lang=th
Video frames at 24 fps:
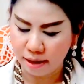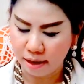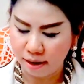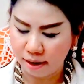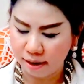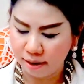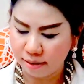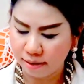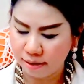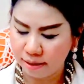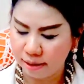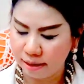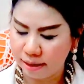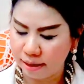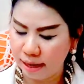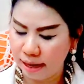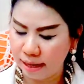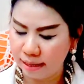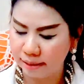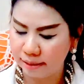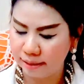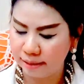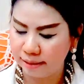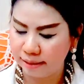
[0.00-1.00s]
ชาวราศี
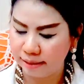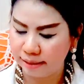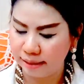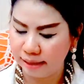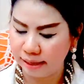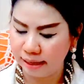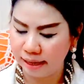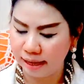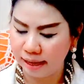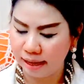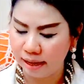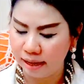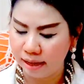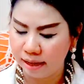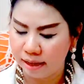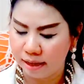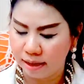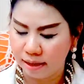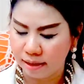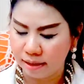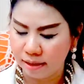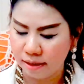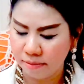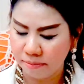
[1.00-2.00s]
กันนะคะ
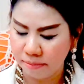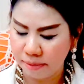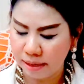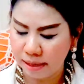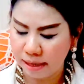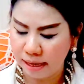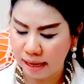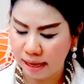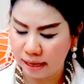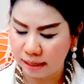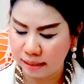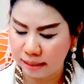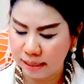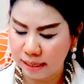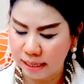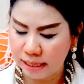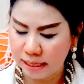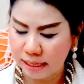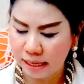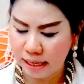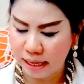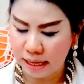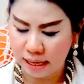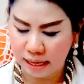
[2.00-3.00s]
ครึ่งปีหลังนี้
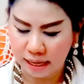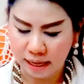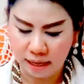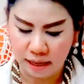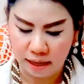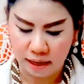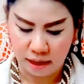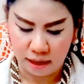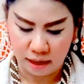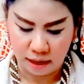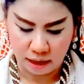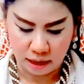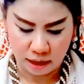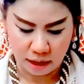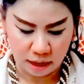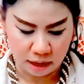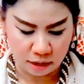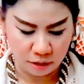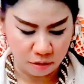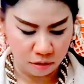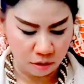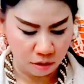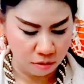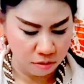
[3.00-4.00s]
นะคะ
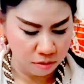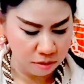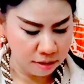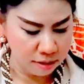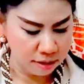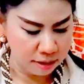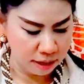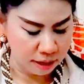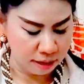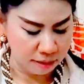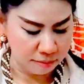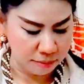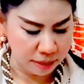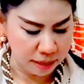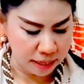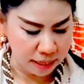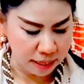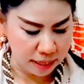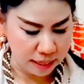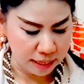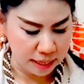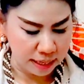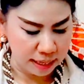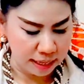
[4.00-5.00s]
ดวงคุณจะมี
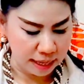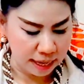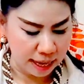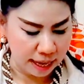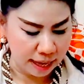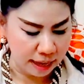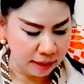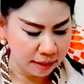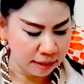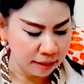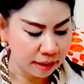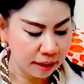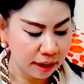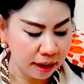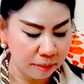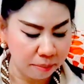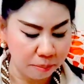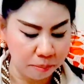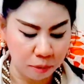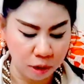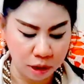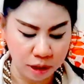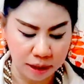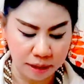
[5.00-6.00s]
ดีร้ายสลั
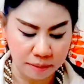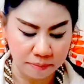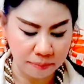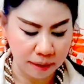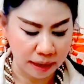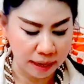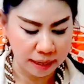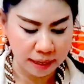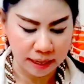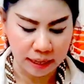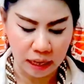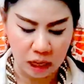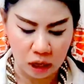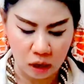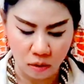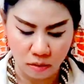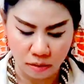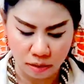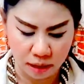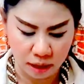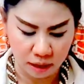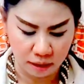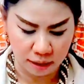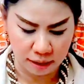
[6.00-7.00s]
บปนกันไปนะคะข
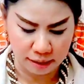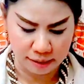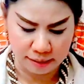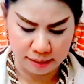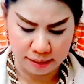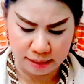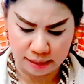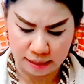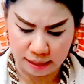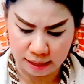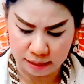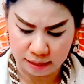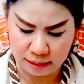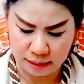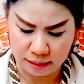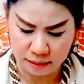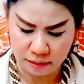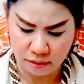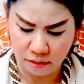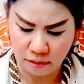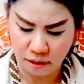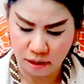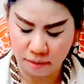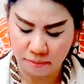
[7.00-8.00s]
องชาวราศีกันนี้
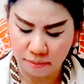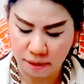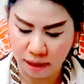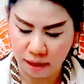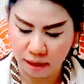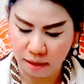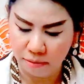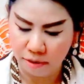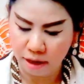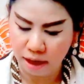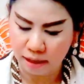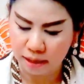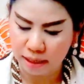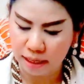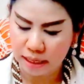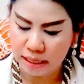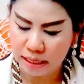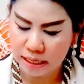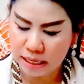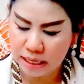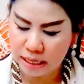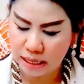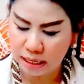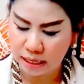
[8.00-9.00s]
ต้องระมัดระวังนิด
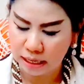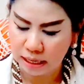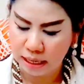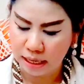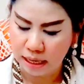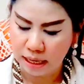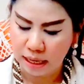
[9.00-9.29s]
นึง